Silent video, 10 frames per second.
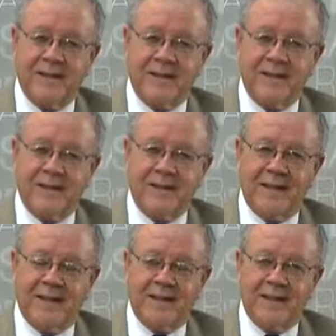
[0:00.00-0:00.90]

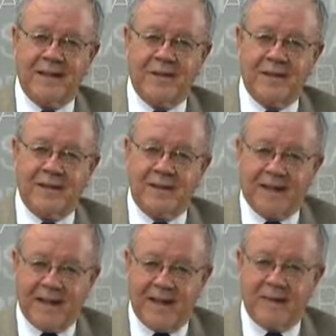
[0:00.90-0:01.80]
Eh, creo que es de
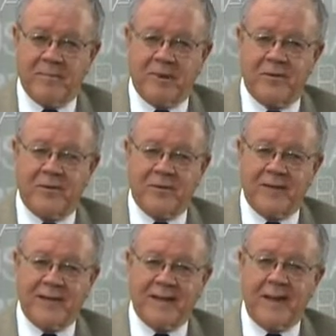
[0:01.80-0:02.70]
aquellas
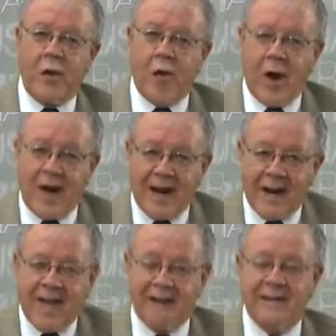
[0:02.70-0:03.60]
personas que
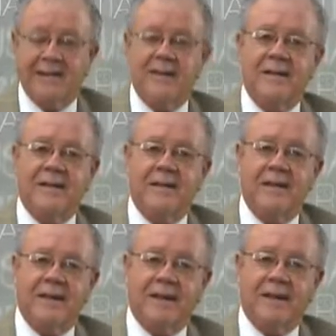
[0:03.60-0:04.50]
ojalá
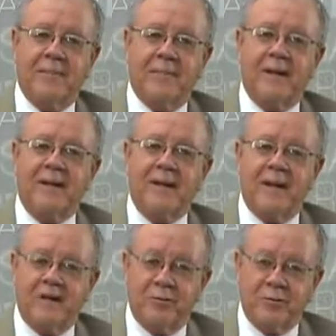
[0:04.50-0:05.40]
eh,
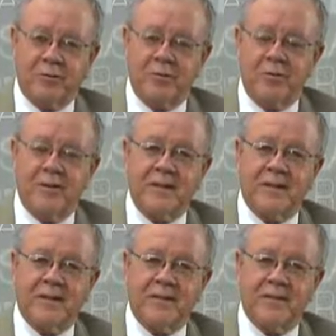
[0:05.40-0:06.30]
marquen el futuro
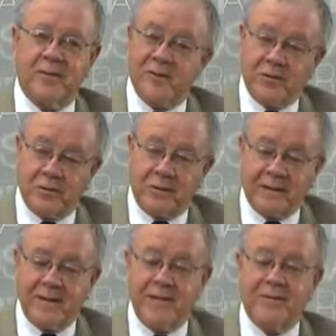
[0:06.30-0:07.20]
de nuestro
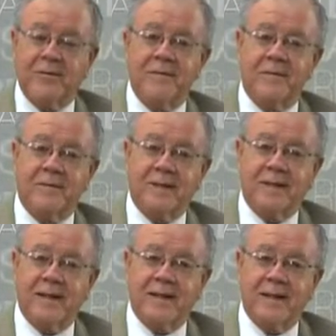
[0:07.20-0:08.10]
partido
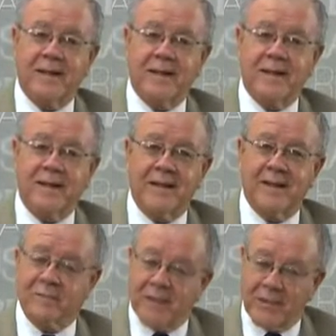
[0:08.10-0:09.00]
eh,
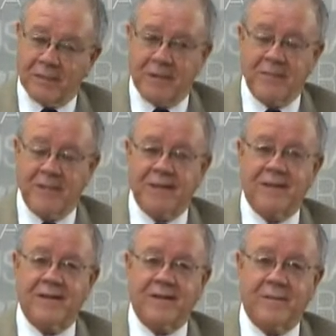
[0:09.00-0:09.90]
y espero también
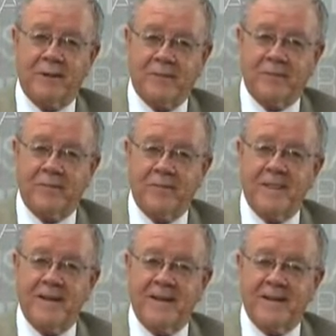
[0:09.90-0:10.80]
del Salvador.
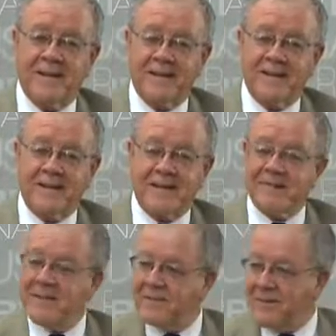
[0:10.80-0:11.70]
Así
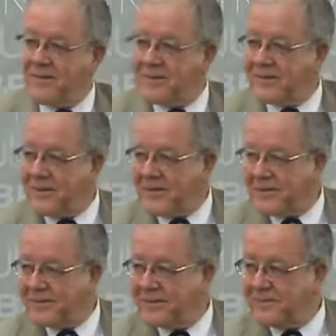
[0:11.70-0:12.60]
que bienvenido, Ricardo.